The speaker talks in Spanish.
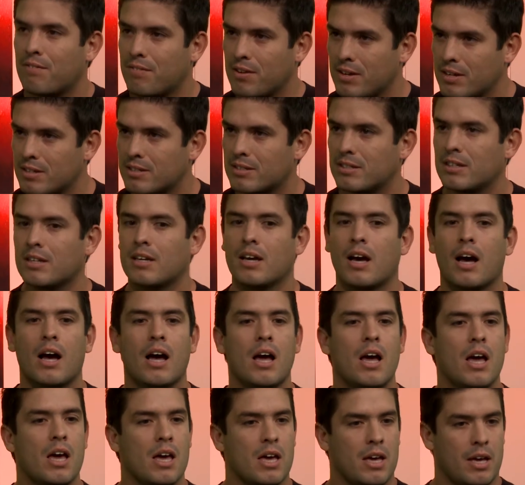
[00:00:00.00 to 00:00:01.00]
física,
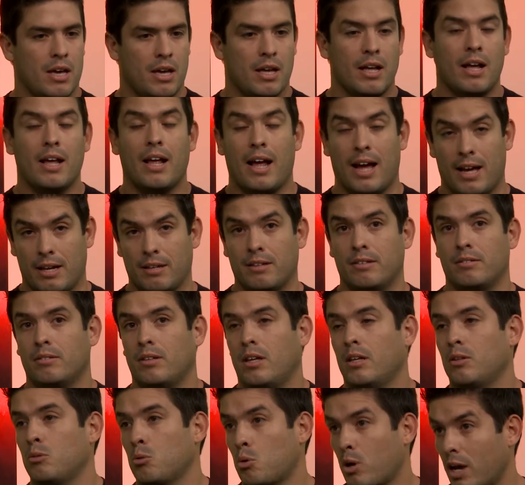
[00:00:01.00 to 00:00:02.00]

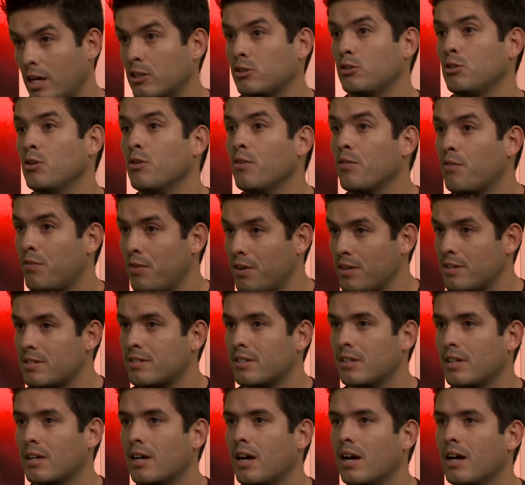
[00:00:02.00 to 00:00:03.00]
educación
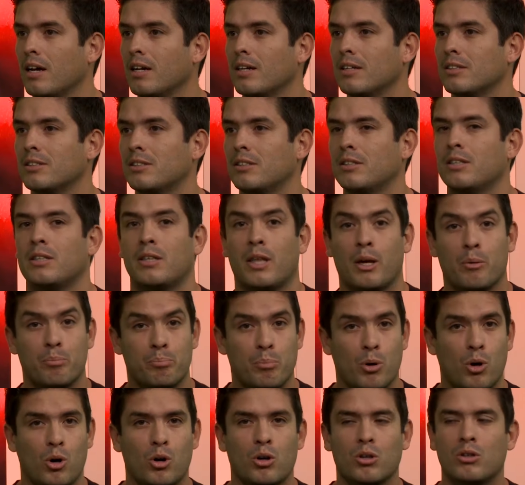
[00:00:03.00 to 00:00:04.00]
física,
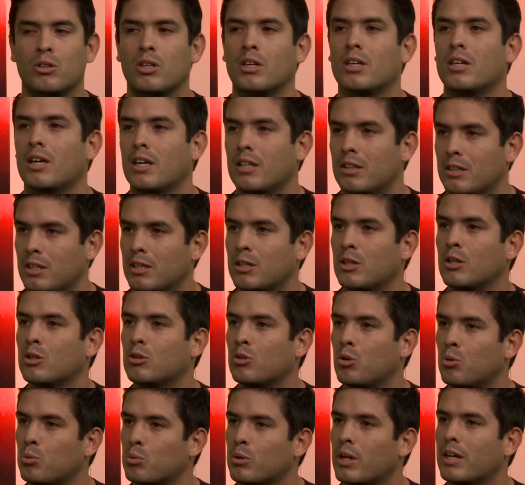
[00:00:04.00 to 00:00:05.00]
deportes, que tiene
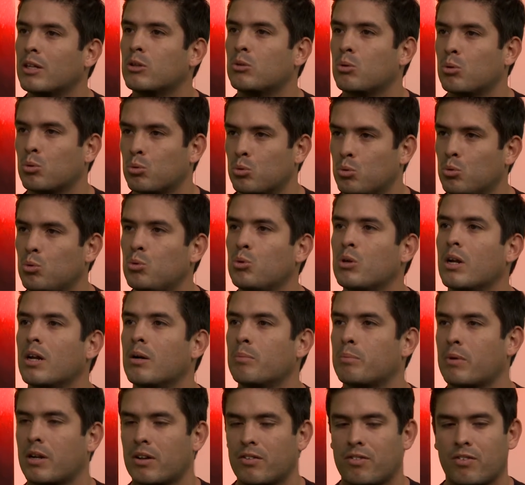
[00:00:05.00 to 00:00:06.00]
toda una estructura,
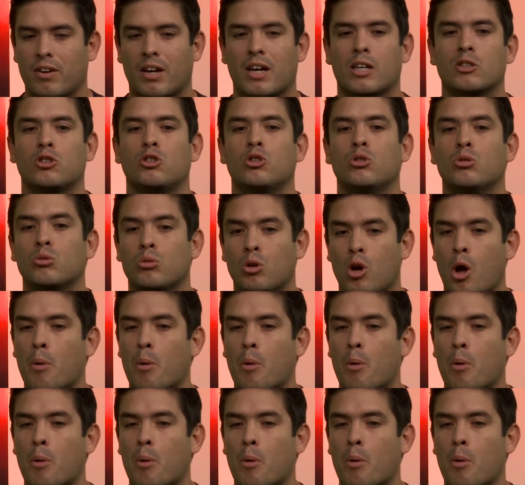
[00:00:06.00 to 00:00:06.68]
una planificación, un